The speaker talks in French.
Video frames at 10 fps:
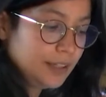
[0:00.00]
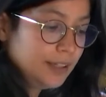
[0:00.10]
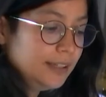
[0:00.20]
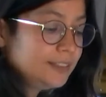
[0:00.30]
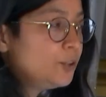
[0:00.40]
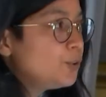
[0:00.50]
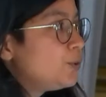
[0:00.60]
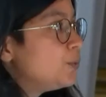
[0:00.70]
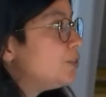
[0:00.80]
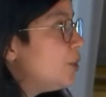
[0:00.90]

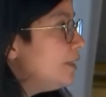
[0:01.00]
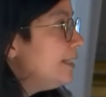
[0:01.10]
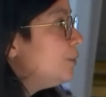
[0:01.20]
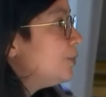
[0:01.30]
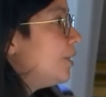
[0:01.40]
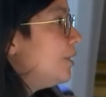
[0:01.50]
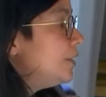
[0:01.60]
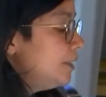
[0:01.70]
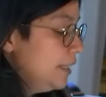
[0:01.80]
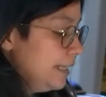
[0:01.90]
Sanction dans les deux ordres
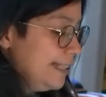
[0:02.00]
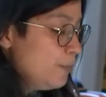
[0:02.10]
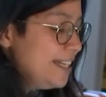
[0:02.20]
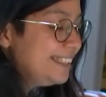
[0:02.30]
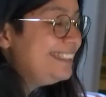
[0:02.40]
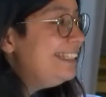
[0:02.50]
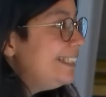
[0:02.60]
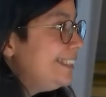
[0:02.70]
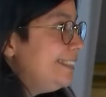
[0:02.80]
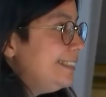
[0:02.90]
des moyens
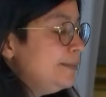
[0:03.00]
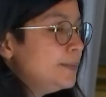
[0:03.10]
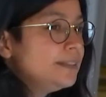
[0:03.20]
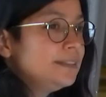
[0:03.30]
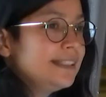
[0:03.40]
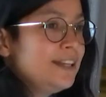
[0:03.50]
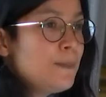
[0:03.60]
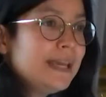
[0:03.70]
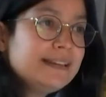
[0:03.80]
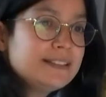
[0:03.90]
illégitimes qui ne
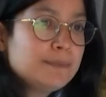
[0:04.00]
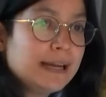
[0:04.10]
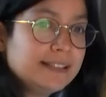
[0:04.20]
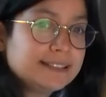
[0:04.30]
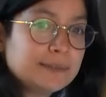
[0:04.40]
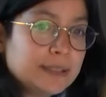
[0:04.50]
méritent pas l'examen.